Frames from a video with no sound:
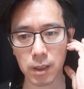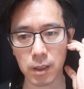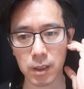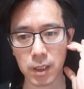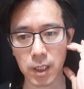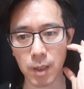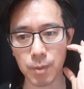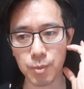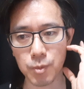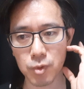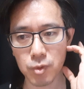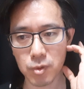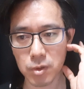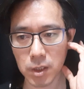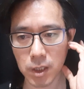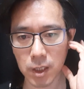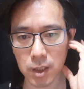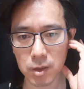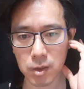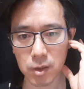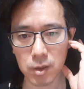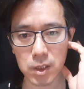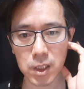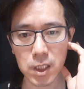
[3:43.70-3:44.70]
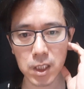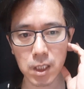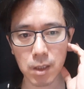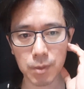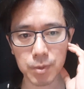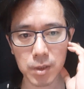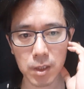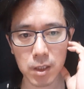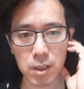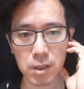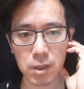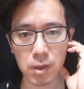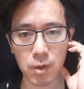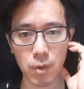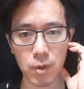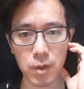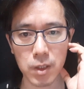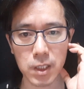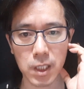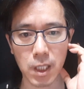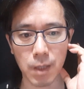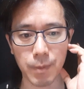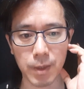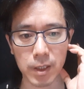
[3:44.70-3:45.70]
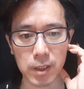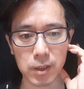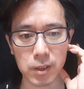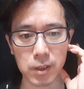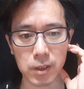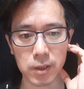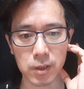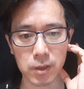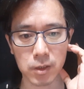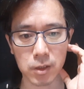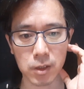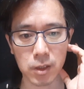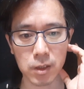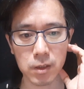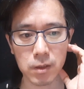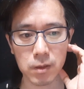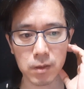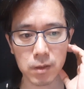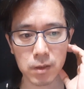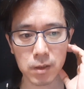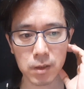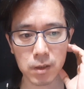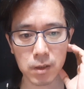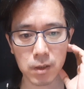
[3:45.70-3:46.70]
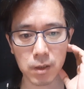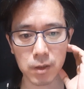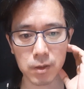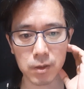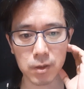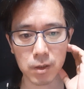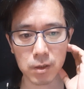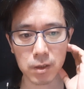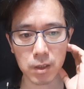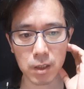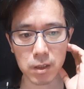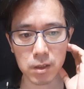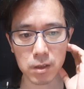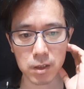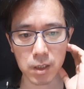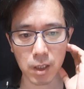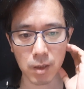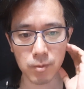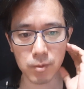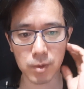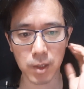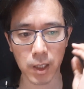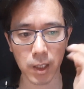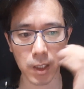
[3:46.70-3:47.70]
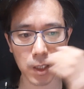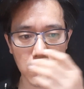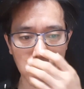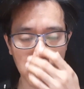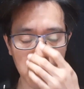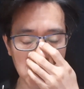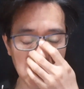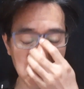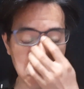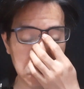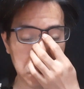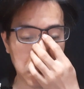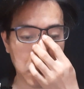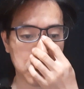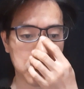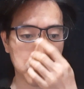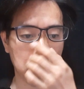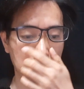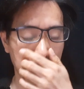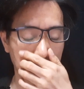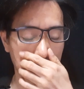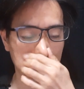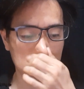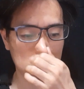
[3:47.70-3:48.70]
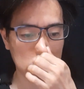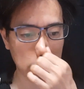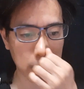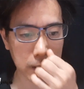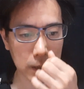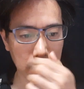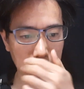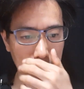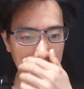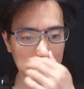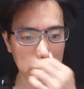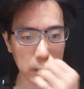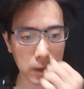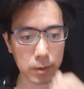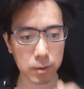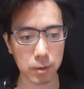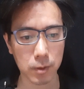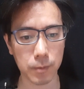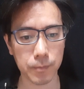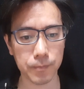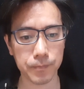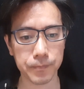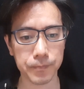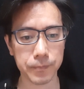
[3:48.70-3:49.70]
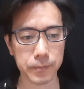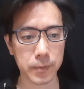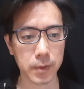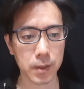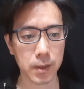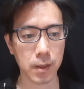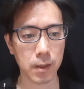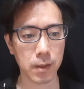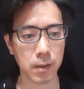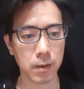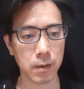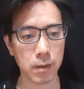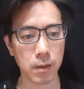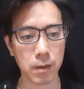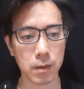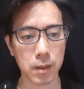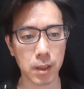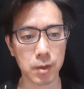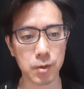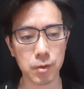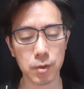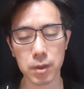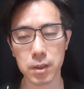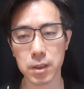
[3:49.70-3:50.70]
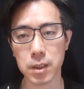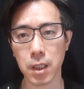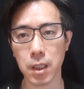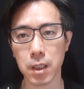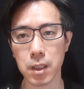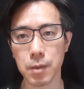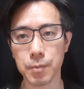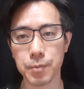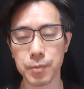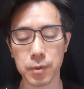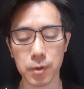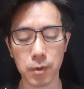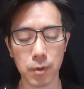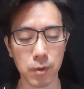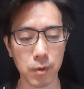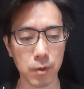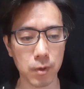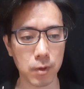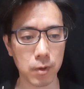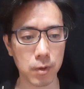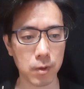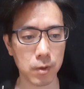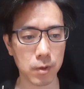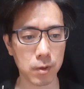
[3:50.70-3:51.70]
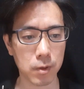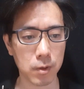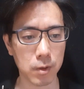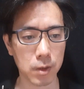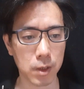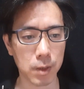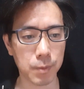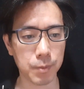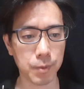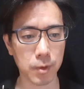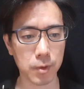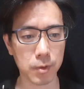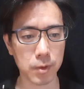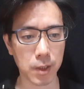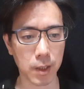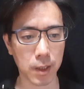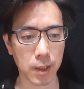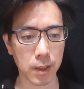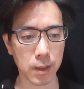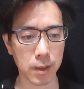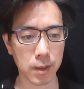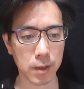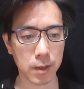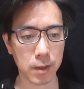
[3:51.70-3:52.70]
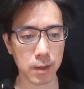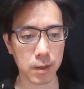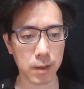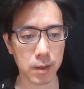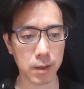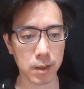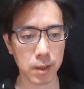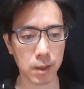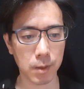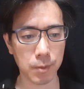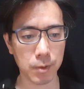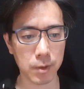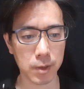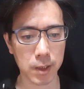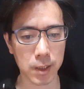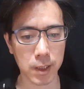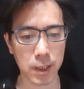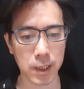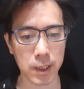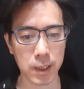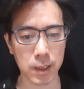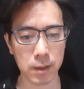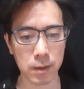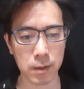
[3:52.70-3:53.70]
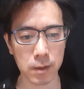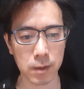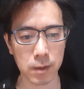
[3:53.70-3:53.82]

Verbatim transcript: 갭투기에서 집값을 끌어올리게 만들었던 그런 정책들 때문에 대출을 너무 쉽게 생각했던 거죠. 대출 이자가 2% 2%대이다 보니까